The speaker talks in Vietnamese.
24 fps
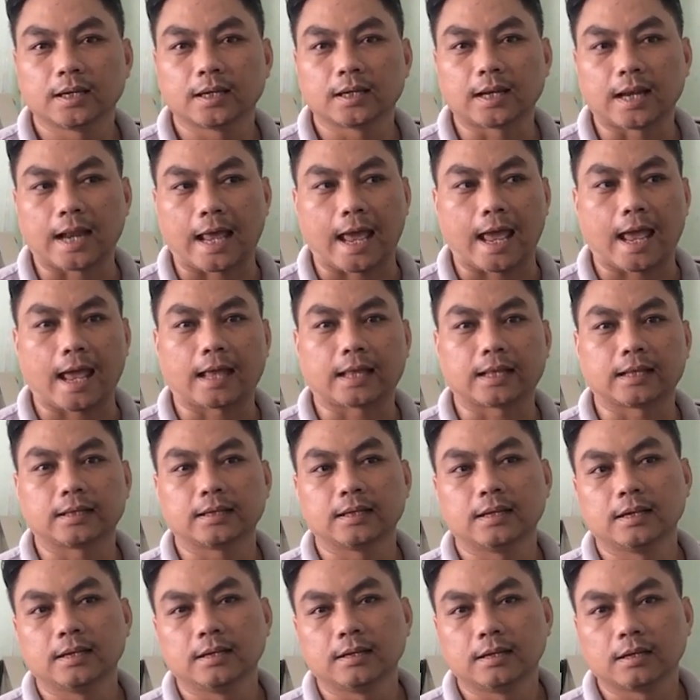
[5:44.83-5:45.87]
là
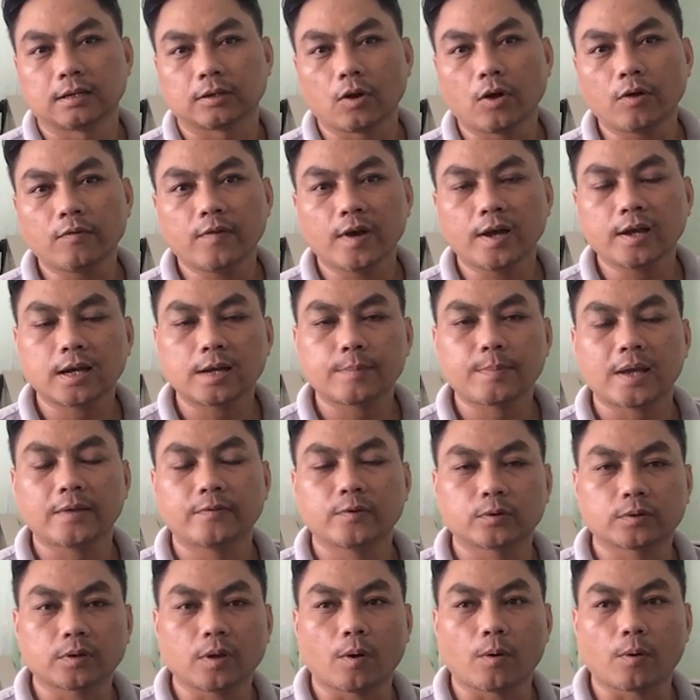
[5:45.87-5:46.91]
đối với cái máy
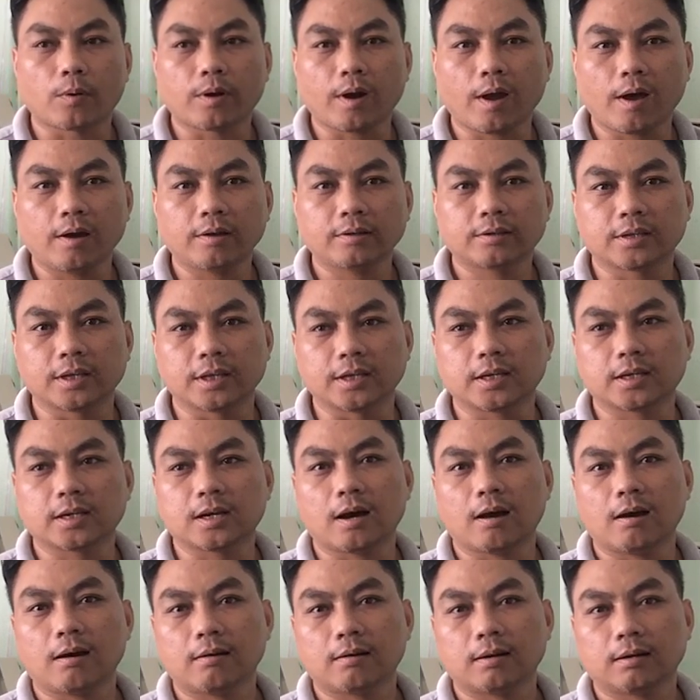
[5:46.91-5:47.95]
photo nó chỉ
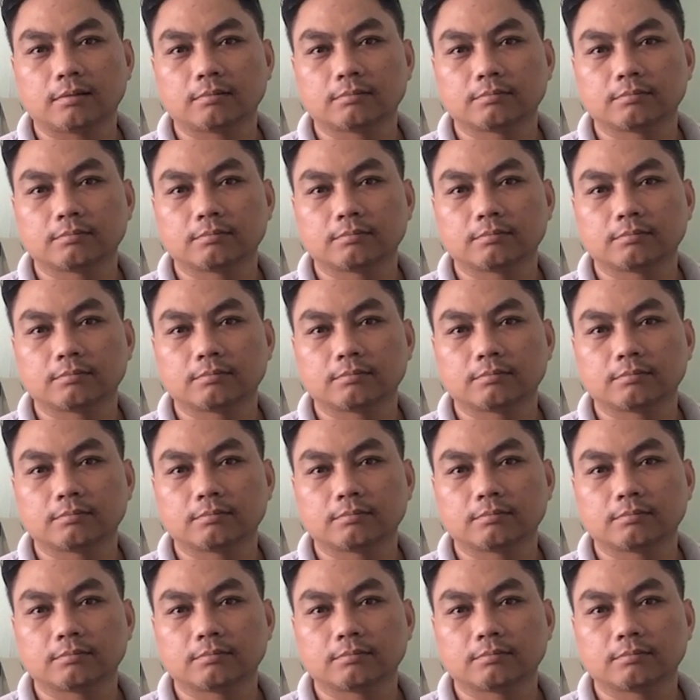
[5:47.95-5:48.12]
có